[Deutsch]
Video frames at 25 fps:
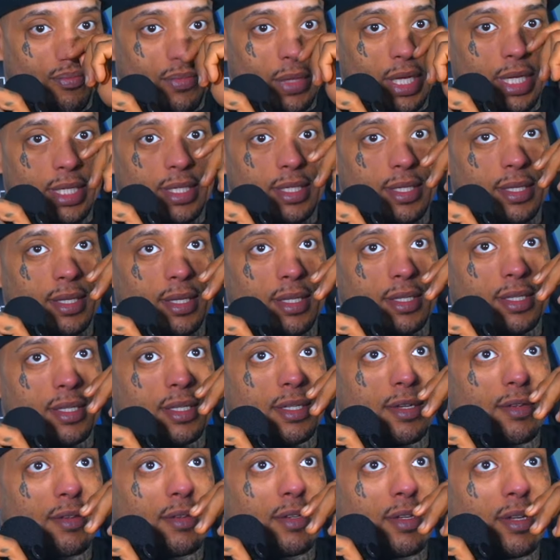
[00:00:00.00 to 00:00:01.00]
ist, ist
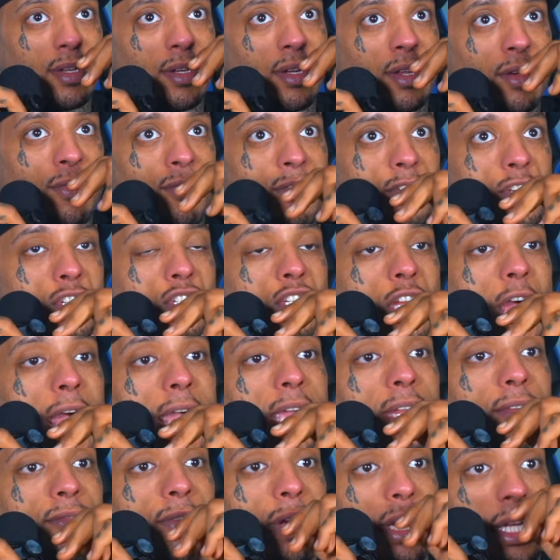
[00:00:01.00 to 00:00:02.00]
eine, eine, eine
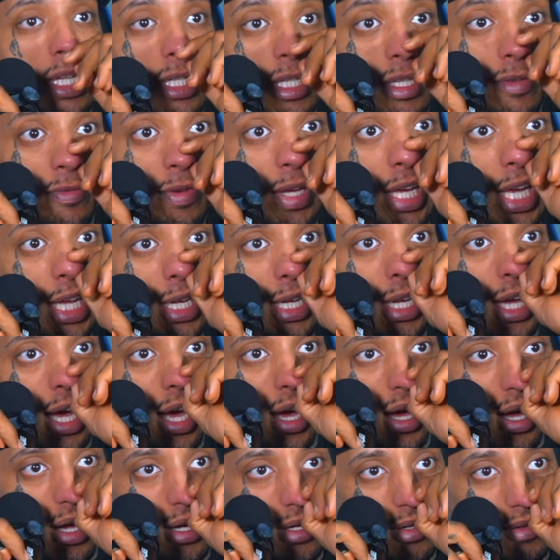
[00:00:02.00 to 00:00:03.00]
Scheinwelt. Es ist wie
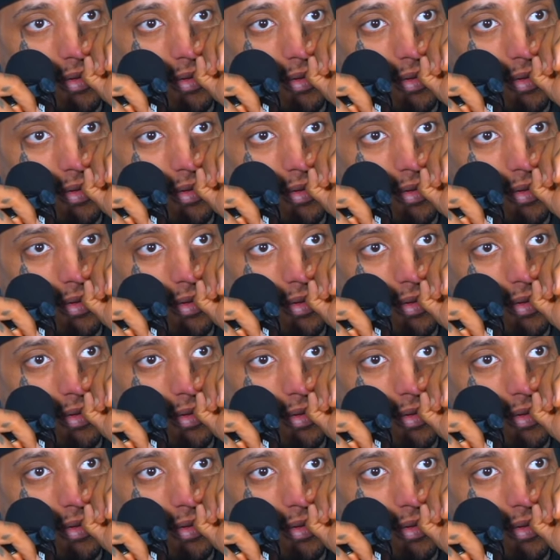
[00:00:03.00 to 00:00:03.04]
GTA,